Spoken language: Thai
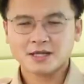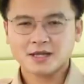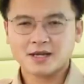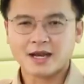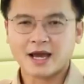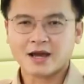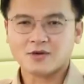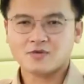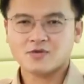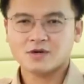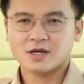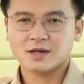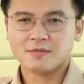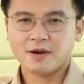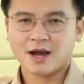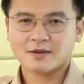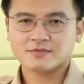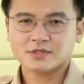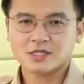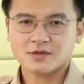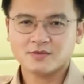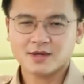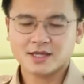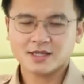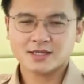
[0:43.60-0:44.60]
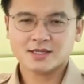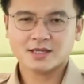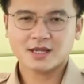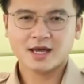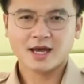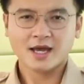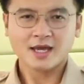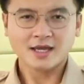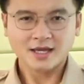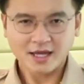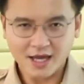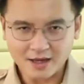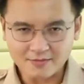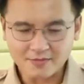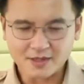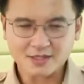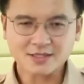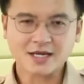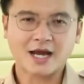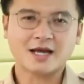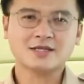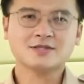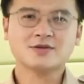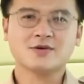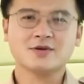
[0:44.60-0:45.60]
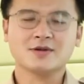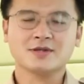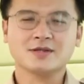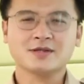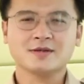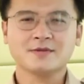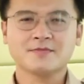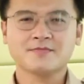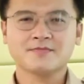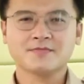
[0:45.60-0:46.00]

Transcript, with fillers: พัฒนาคุณภาพชีวิตให้แก่ประชาชน